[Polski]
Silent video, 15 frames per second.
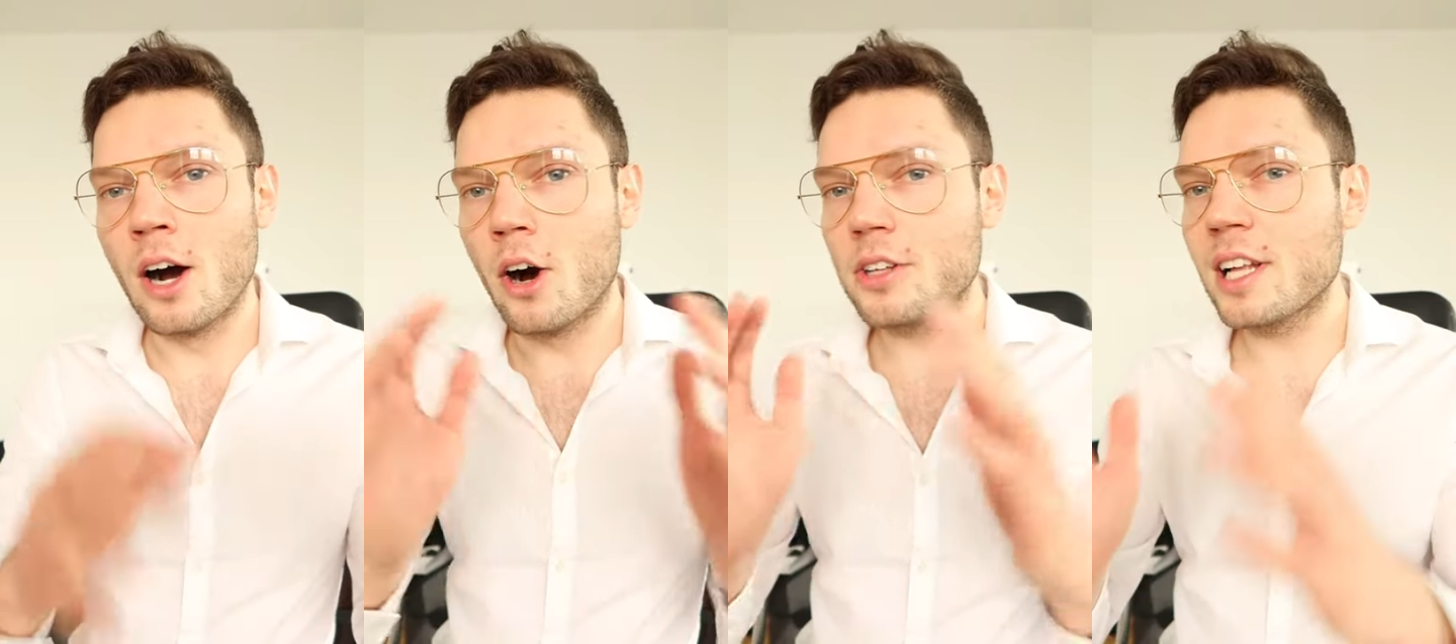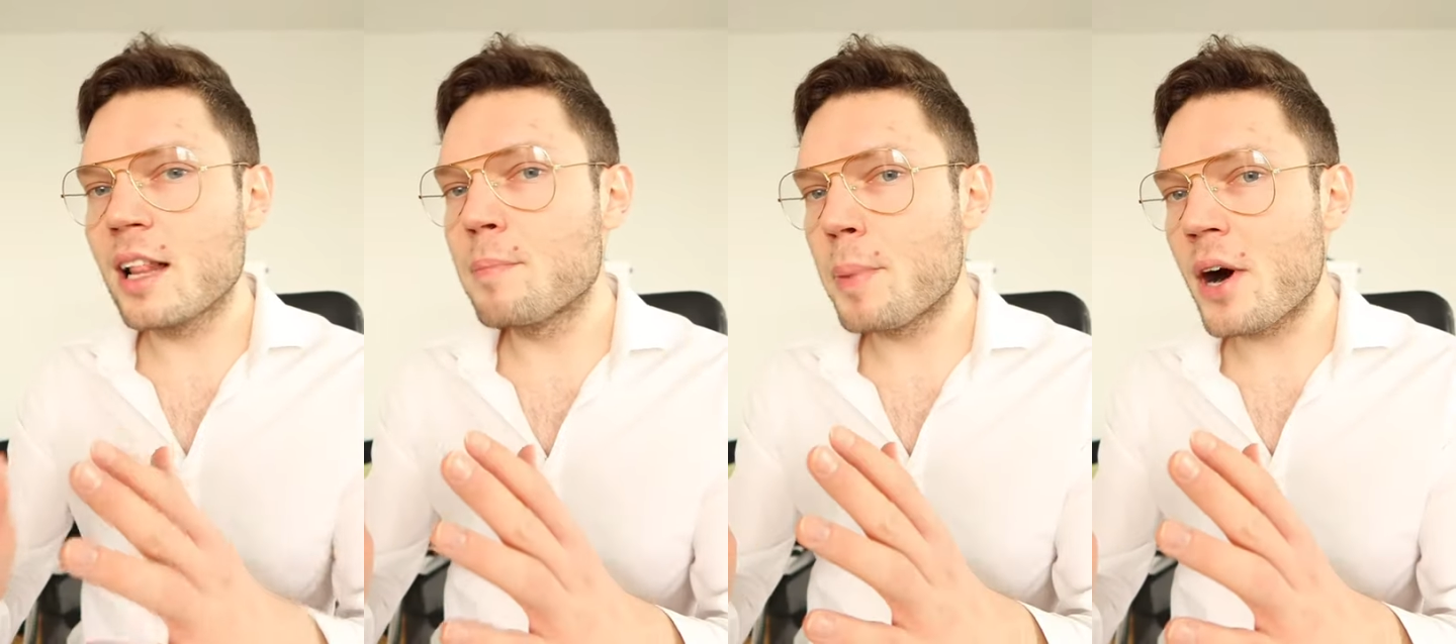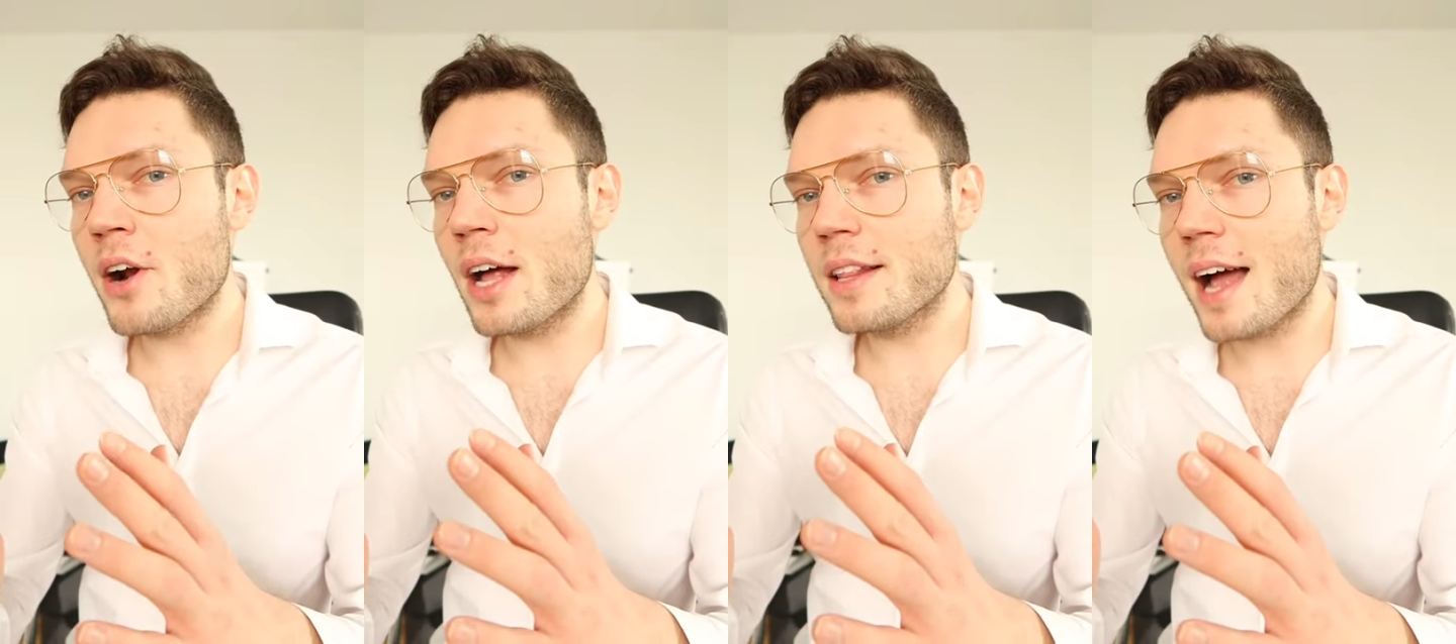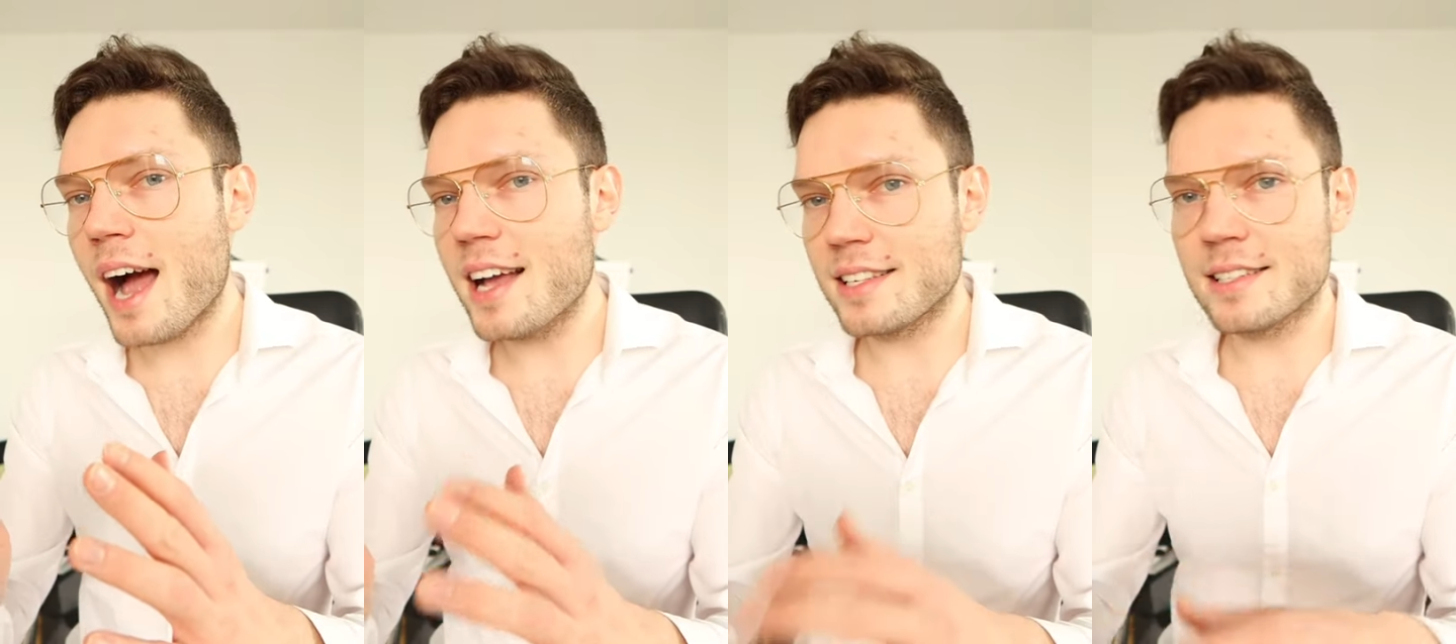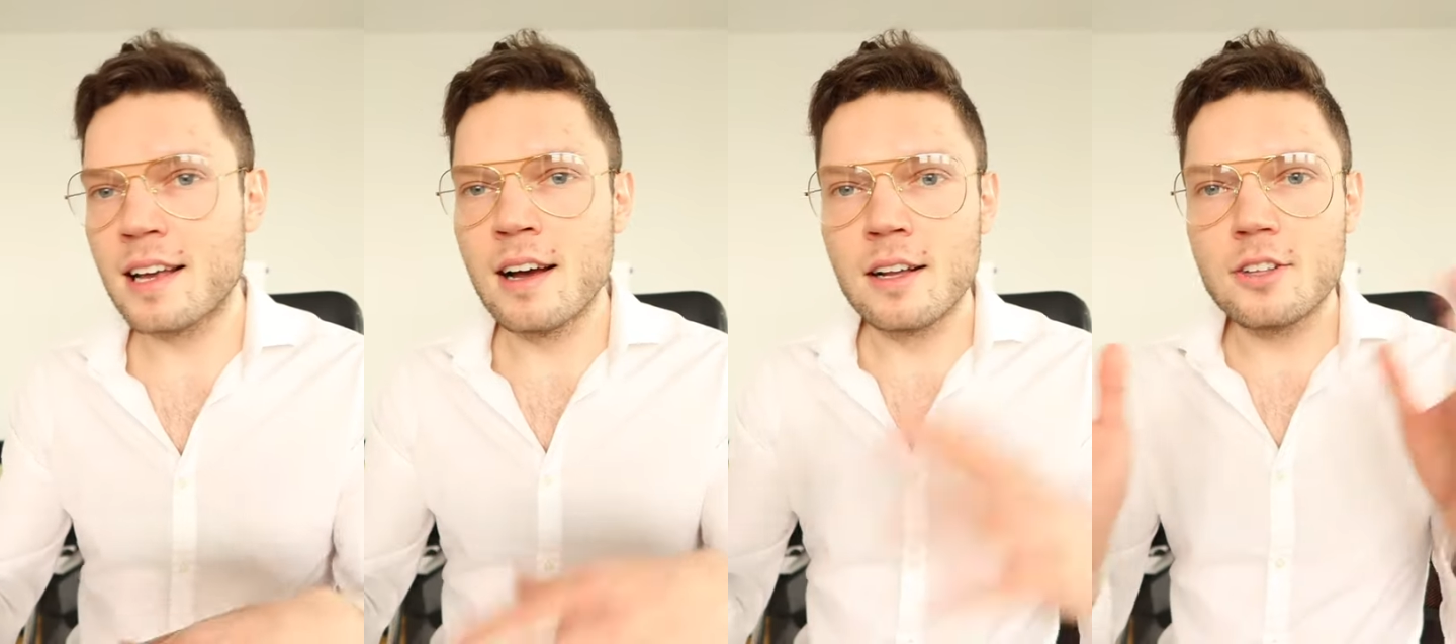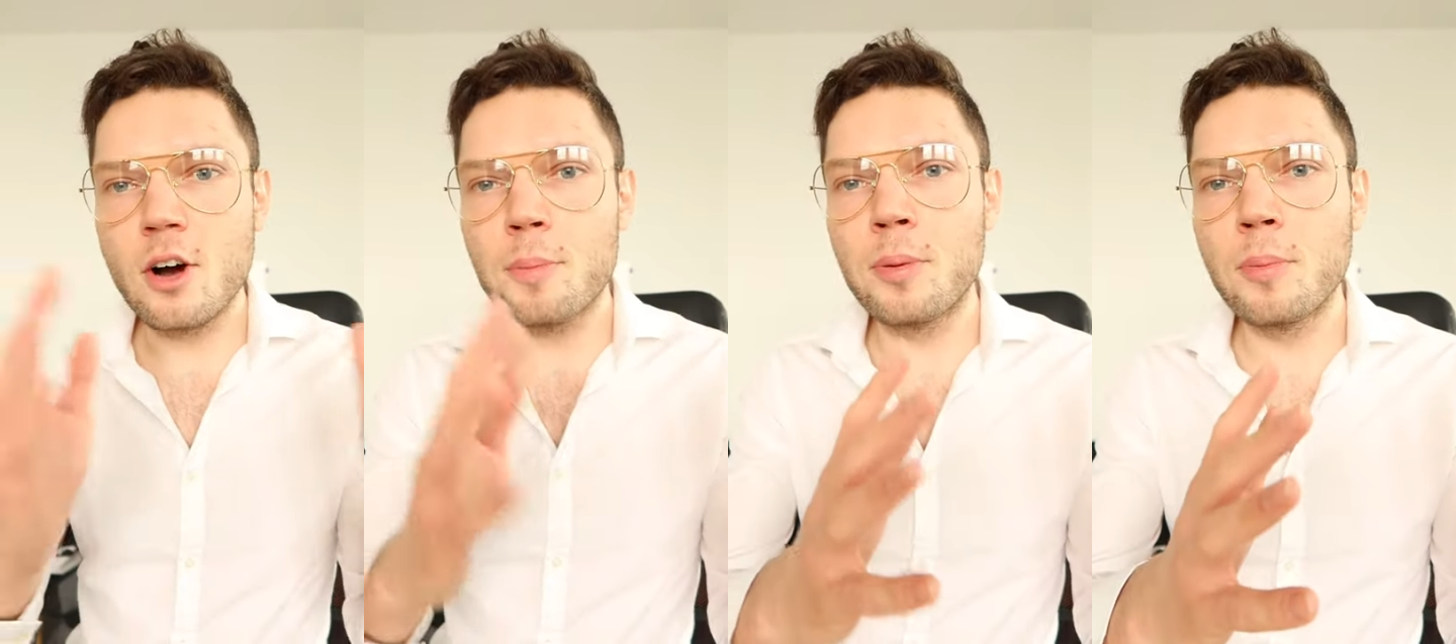Hotel Paradise,
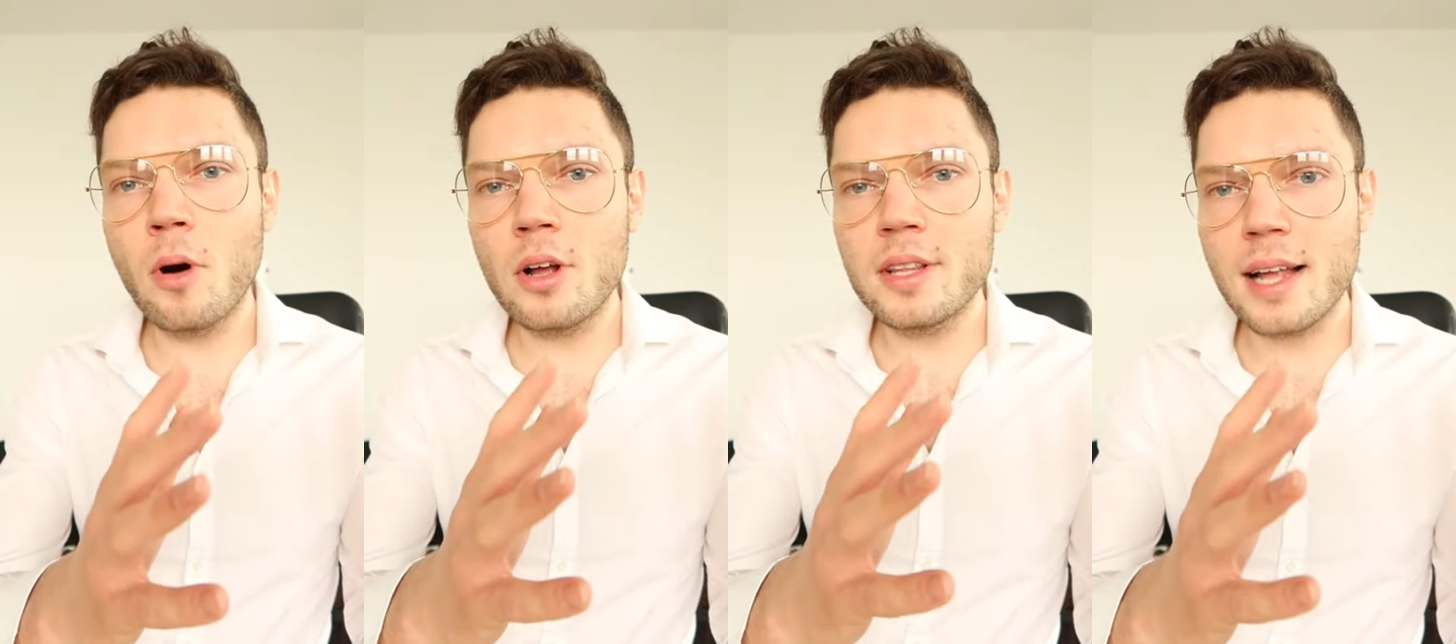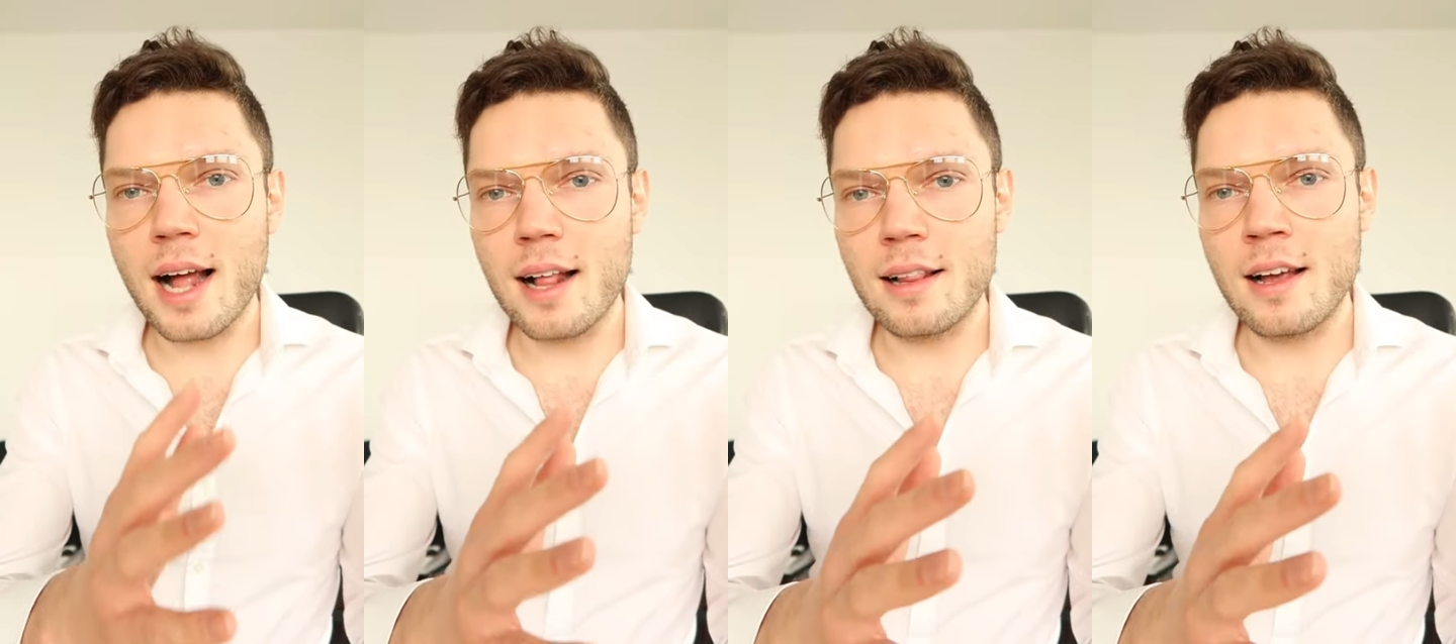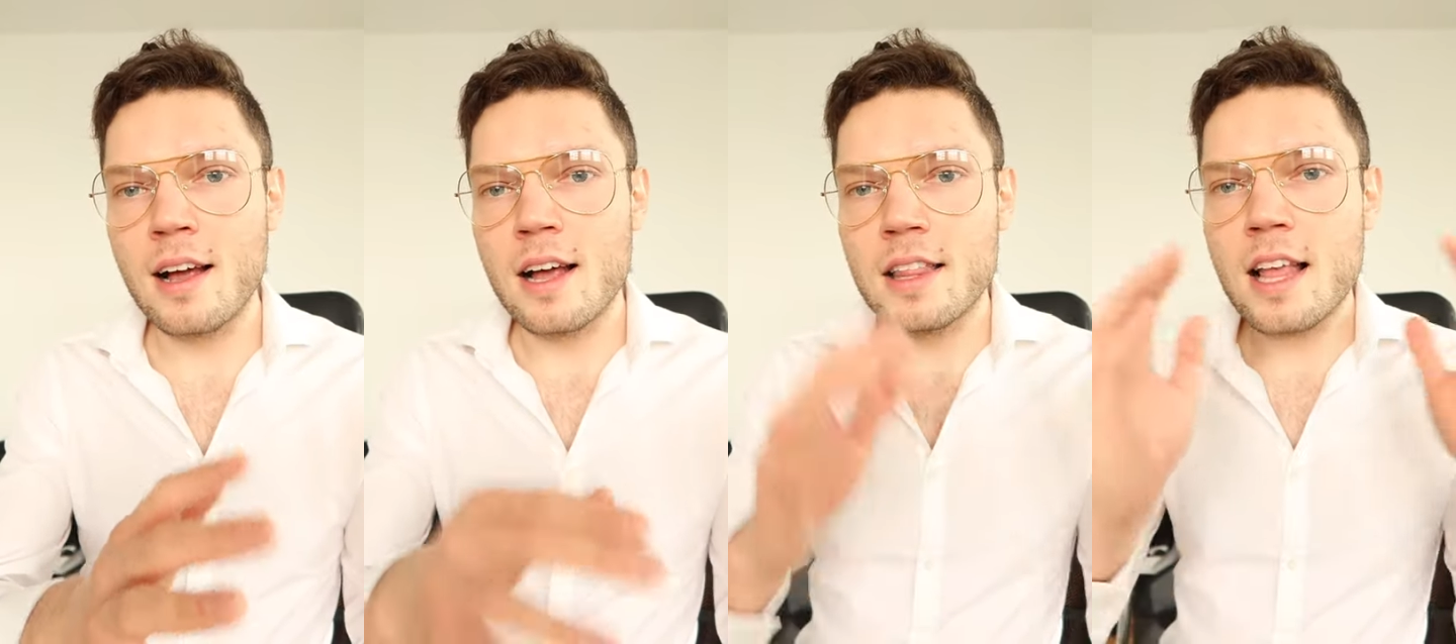Top Model